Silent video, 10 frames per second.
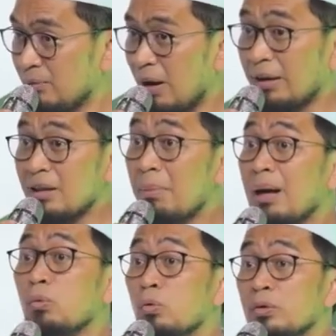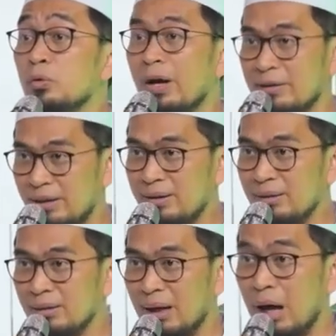Makanya baru wudhu aja,
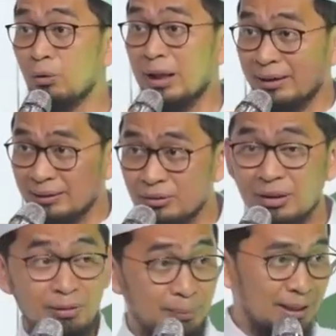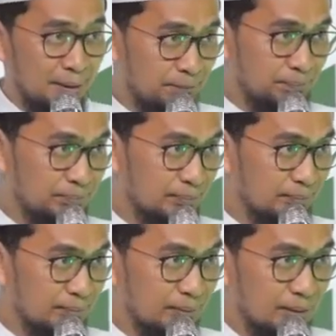aura kita sudah berbeda.
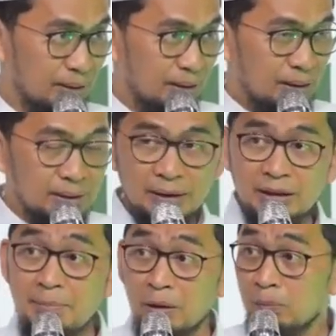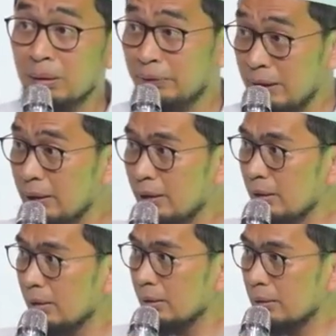Nanti baru
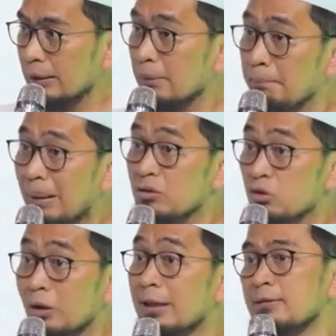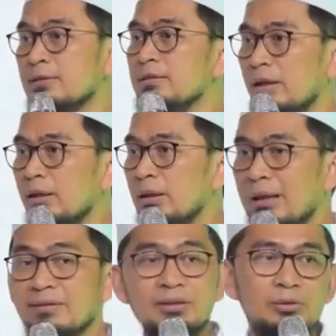berdiri ke tempat sholat saja,
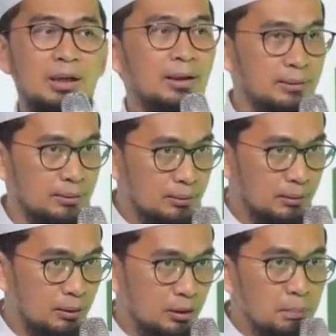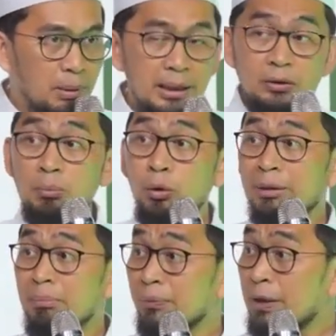rasa sudah lain. Begitu
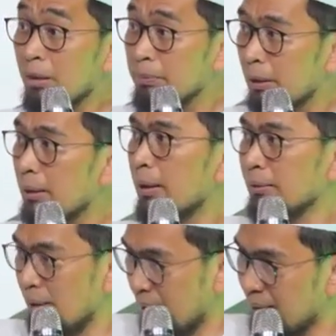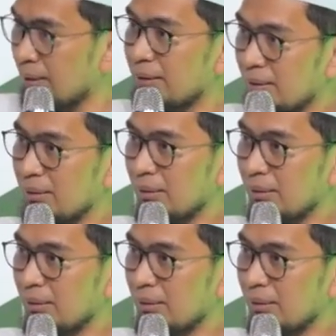mulai bertakbir, ketenangan hadir.